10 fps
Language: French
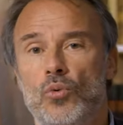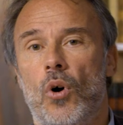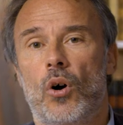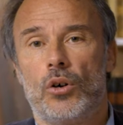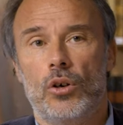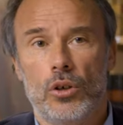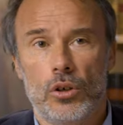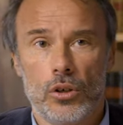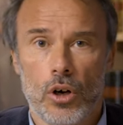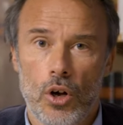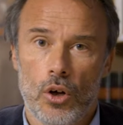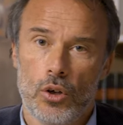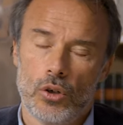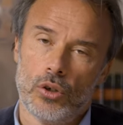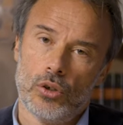ou encore
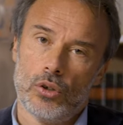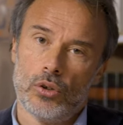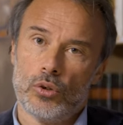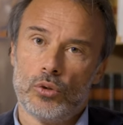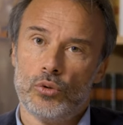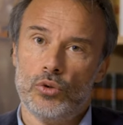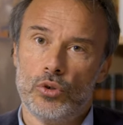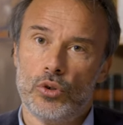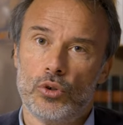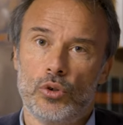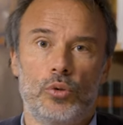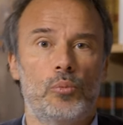de